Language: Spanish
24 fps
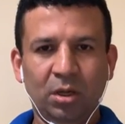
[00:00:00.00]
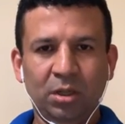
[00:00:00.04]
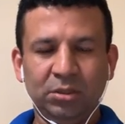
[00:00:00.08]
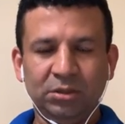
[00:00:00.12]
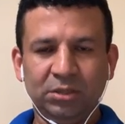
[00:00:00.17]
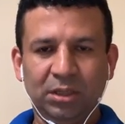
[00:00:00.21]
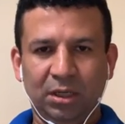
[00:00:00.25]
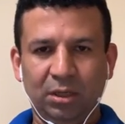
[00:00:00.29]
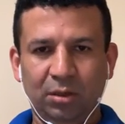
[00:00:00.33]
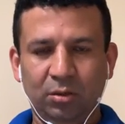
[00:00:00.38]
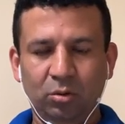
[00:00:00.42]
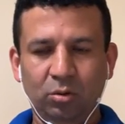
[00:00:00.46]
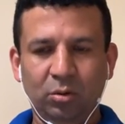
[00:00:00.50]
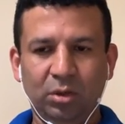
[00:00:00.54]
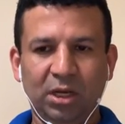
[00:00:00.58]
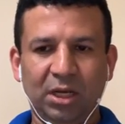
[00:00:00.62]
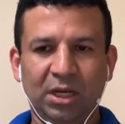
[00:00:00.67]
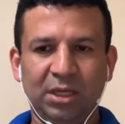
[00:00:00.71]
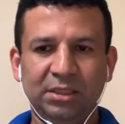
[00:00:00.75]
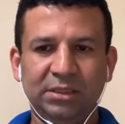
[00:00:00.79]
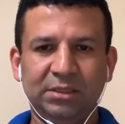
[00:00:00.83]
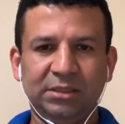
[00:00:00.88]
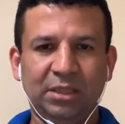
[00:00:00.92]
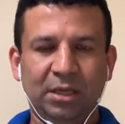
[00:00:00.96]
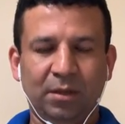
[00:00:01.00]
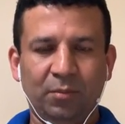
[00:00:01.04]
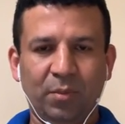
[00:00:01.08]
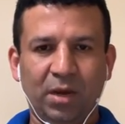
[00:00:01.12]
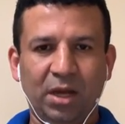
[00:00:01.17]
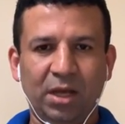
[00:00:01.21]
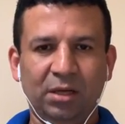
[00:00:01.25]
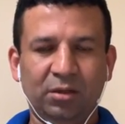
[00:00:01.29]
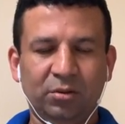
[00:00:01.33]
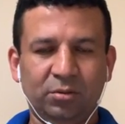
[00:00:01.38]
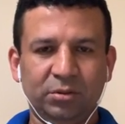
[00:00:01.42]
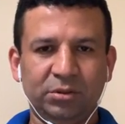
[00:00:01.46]
San Lucas, San
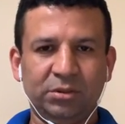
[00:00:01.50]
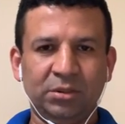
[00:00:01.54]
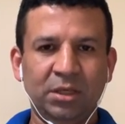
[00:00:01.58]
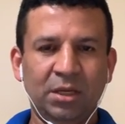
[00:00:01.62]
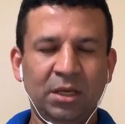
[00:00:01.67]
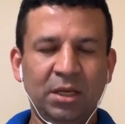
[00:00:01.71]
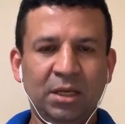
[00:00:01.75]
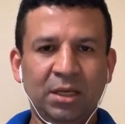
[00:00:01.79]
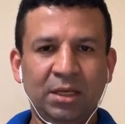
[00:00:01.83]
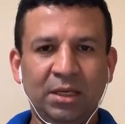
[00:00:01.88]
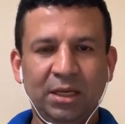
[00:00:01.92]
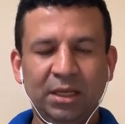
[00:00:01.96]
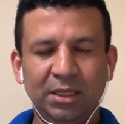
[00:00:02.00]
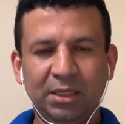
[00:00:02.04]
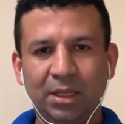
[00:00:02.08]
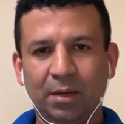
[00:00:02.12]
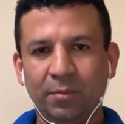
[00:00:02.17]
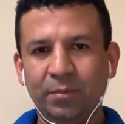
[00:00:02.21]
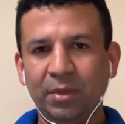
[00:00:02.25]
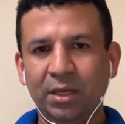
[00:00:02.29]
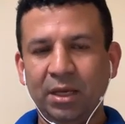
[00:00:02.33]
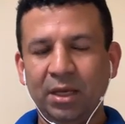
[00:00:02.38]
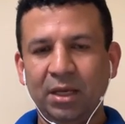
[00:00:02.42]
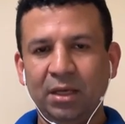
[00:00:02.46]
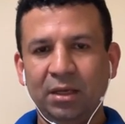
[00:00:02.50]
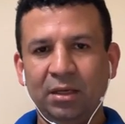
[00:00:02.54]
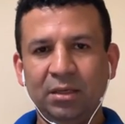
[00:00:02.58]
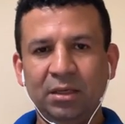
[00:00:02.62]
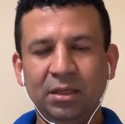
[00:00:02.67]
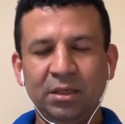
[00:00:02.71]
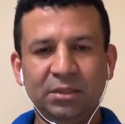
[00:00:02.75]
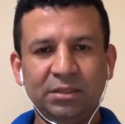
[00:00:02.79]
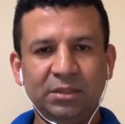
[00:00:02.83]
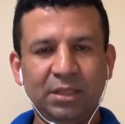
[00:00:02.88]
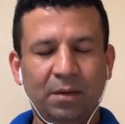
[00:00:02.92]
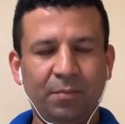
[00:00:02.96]
Marcos y también
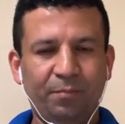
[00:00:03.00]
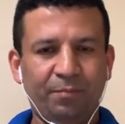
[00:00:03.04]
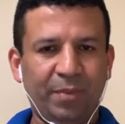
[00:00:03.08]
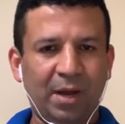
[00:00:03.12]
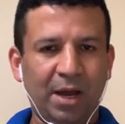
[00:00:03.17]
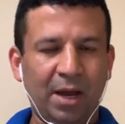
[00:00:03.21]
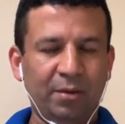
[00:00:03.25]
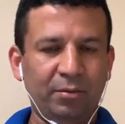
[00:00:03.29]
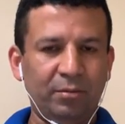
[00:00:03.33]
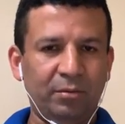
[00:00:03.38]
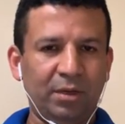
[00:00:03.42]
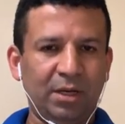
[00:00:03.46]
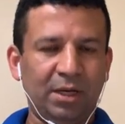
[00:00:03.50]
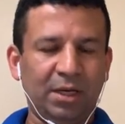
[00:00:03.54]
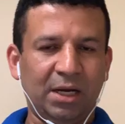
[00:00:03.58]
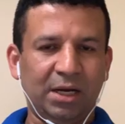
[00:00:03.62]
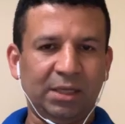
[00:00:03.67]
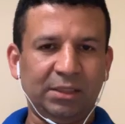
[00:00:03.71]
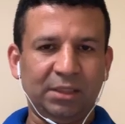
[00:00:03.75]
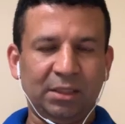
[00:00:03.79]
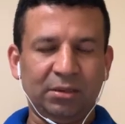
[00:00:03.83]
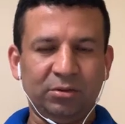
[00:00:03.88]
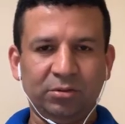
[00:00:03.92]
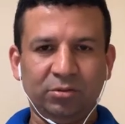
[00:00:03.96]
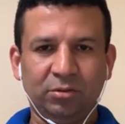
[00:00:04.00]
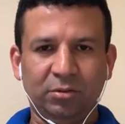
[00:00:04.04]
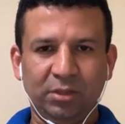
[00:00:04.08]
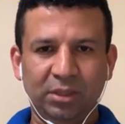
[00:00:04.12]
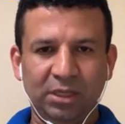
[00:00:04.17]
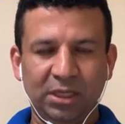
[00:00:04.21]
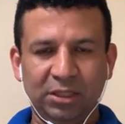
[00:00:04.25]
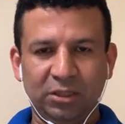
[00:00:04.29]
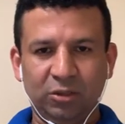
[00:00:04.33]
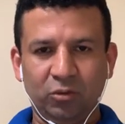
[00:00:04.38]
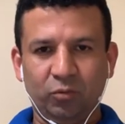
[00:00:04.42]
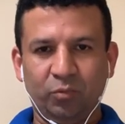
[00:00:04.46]
San Pablo en la carta de los
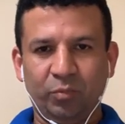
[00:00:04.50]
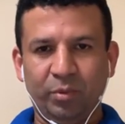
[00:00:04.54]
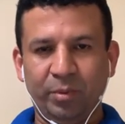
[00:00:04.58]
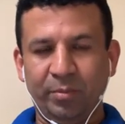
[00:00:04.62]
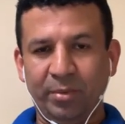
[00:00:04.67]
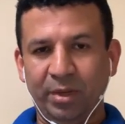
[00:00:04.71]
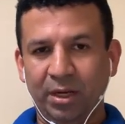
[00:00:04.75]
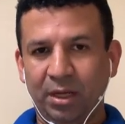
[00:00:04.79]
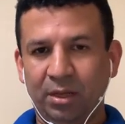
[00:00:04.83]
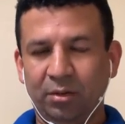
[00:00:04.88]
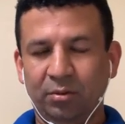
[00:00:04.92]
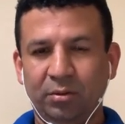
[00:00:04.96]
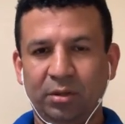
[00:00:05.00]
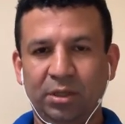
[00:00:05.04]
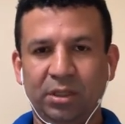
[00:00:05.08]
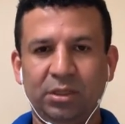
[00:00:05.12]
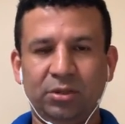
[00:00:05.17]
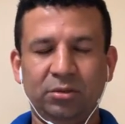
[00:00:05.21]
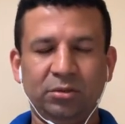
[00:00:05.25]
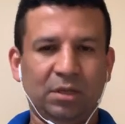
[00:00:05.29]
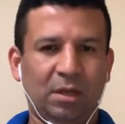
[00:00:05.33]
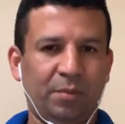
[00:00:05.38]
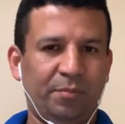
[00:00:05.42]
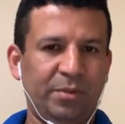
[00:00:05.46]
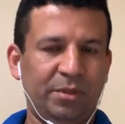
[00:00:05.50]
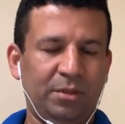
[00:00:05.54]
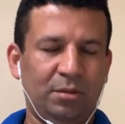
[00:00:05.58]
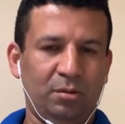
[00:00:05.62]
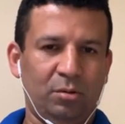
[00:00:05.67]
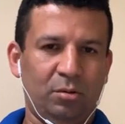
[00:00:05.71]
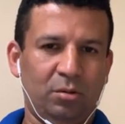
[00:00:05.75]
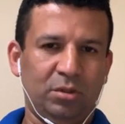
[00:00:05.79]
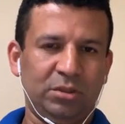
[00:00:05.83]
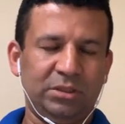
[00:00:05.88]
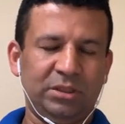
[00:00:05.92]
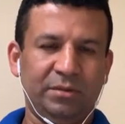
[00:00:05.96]
Corintios, primera de Corintios
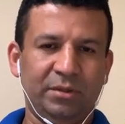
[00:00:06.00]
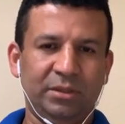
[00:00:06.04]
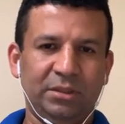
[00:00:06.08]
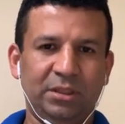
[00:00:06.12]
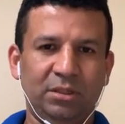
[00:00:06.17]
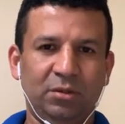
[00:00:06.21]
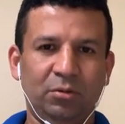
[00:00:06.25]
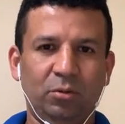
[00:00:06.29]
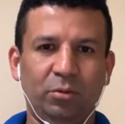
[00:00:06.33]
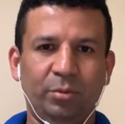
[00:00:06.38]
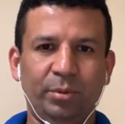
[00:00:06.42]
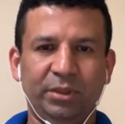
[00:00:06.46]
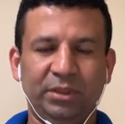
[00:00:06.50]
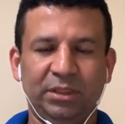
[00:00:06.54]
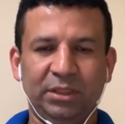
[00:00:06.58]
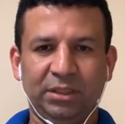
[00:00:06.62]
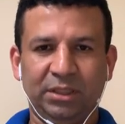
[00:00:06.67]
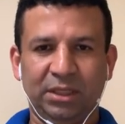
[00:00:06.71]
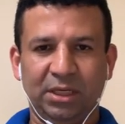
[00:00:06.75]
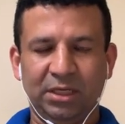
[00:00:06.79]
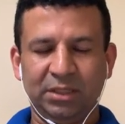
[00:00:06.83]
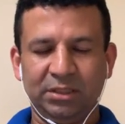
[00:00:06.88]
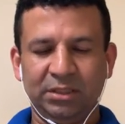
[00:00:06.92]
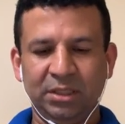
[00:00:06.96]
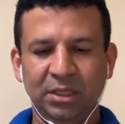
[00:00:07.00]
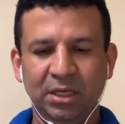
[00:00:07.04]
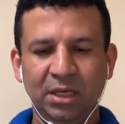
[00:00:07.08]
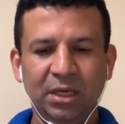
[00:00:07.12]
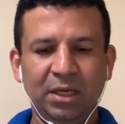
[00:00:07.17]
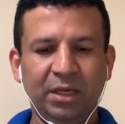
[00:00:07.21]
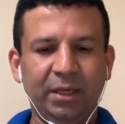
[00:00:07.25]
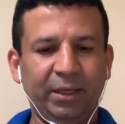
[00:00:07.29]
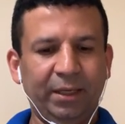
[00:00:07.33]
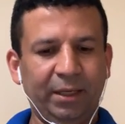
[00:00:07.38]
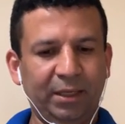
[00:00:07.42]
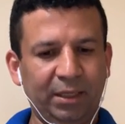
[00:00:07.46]
capítulo 11, versículo 23
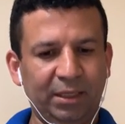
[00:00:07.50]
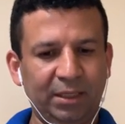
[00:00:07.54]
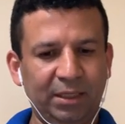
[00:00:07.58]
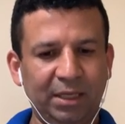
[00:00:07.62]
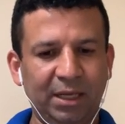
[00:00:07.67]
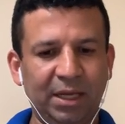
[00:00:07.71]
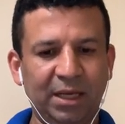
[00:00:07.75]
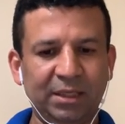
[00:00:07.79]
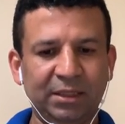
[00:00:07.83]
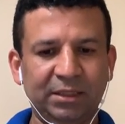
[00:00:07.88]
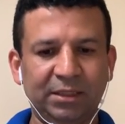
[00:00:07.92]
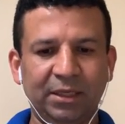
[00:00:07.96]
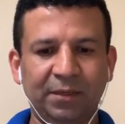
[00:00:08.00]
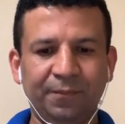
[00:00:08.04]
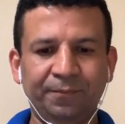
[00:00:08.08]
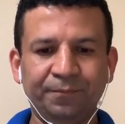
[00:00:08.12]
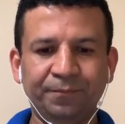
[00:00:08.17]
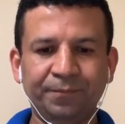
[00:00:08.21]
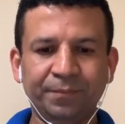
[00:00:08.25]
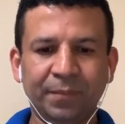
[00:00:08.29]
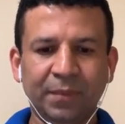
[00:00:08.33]
en adelante.